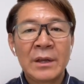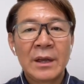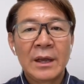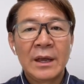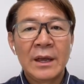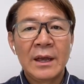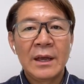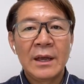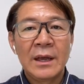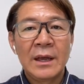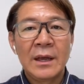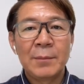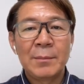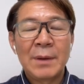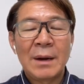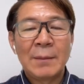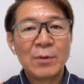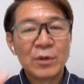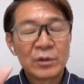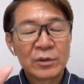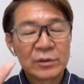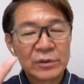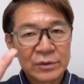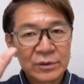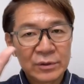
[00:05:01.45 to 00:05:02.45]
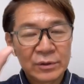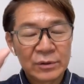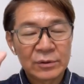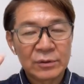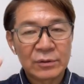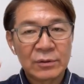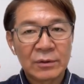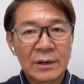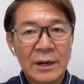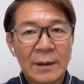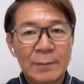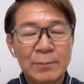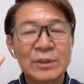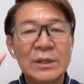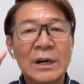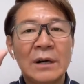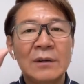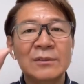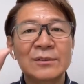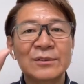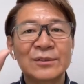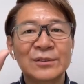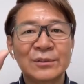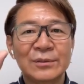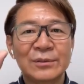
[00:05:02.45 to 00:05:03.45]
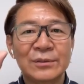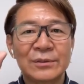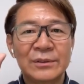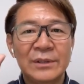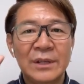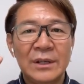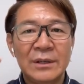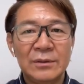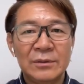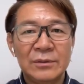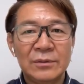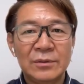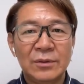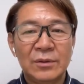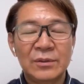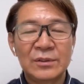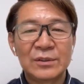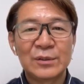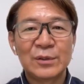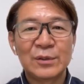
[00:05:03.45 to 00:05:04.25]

えー、まあ、目標とかプランを作っていくとそ